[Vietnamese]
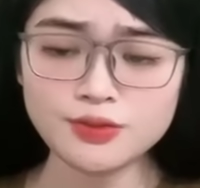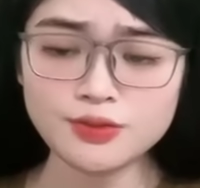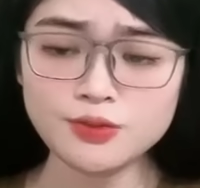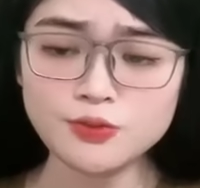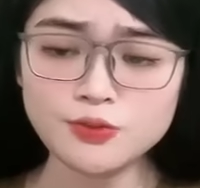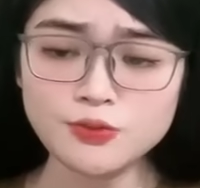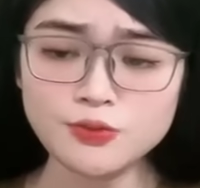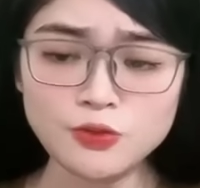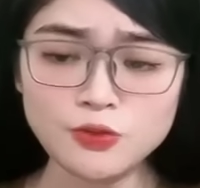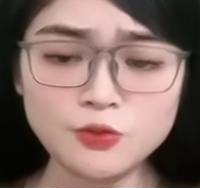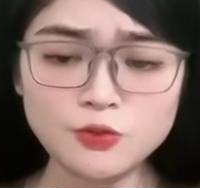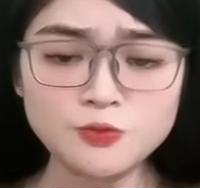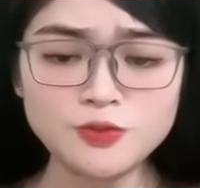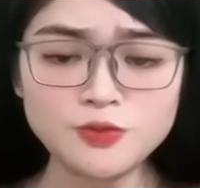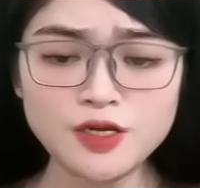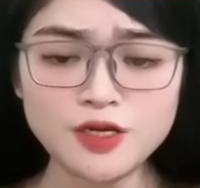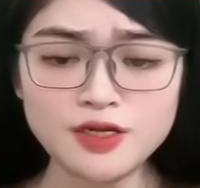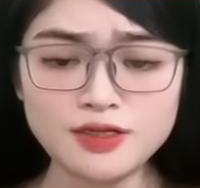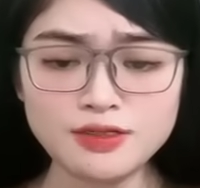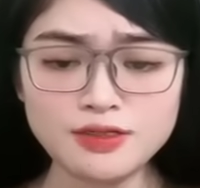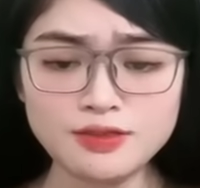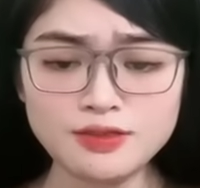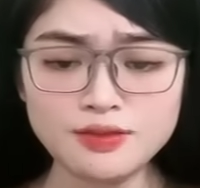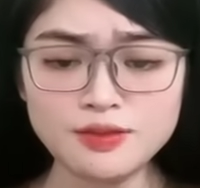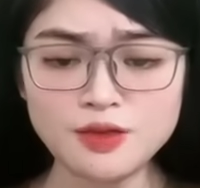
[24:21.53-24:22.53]
Đúng
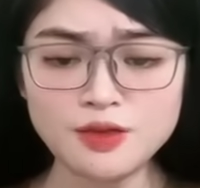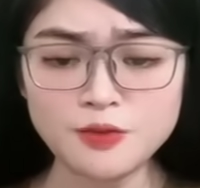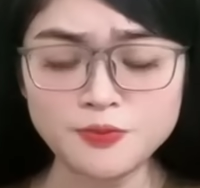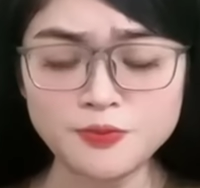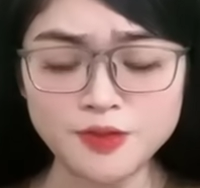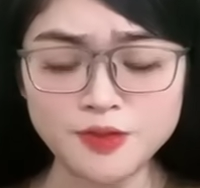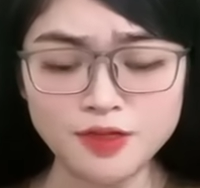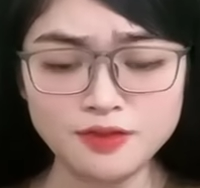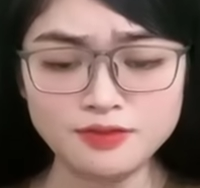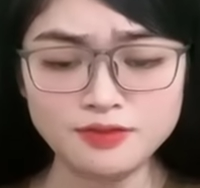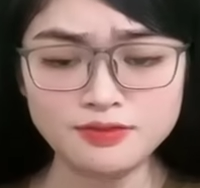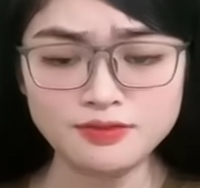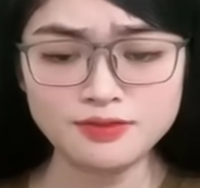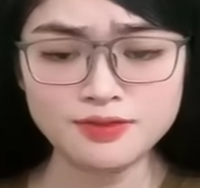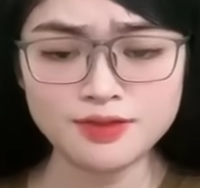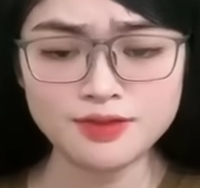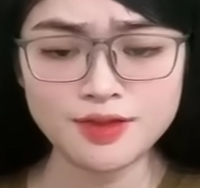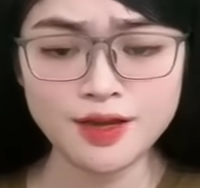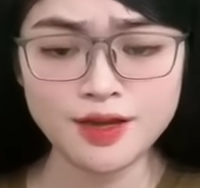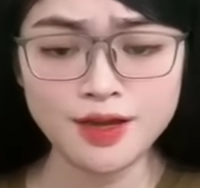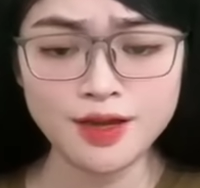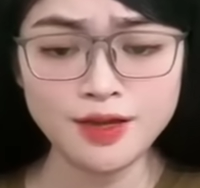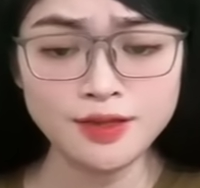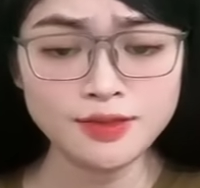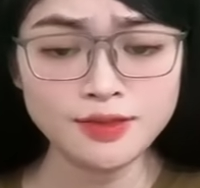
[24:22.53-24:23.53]
đấy, Ngọc Hân,
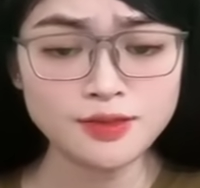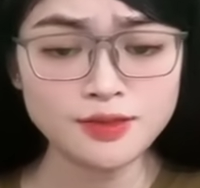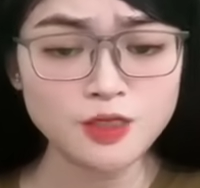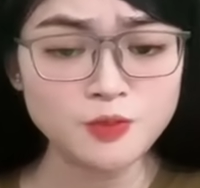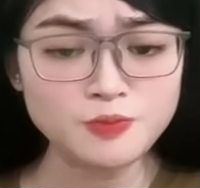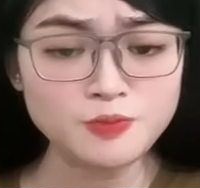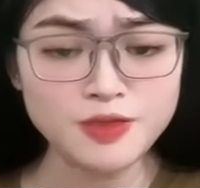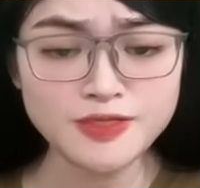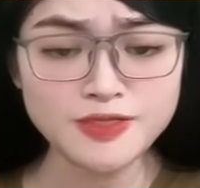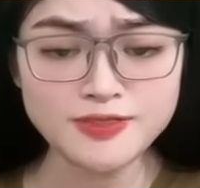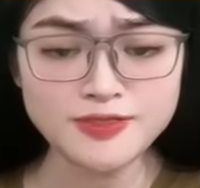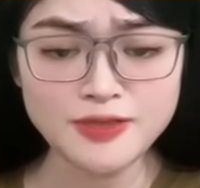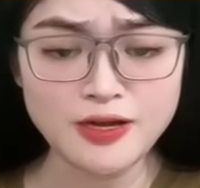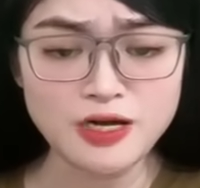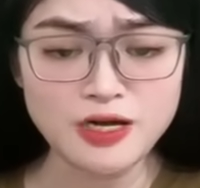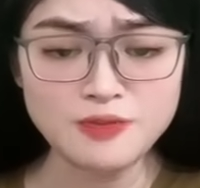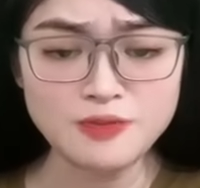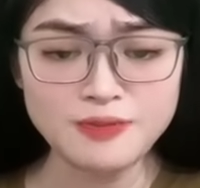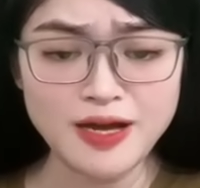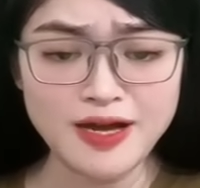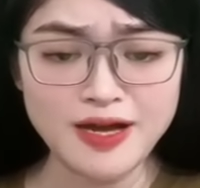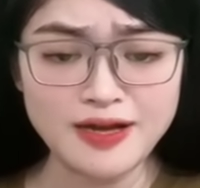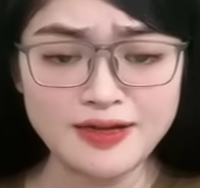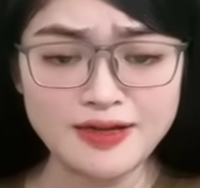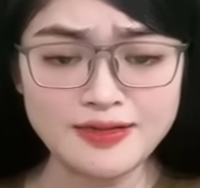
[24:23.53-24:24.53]
con biết rõ
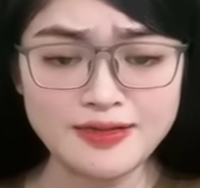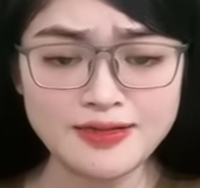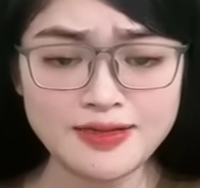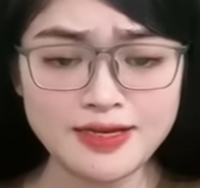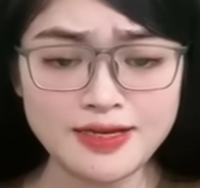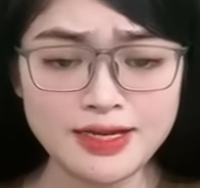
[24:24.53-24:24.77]
mà,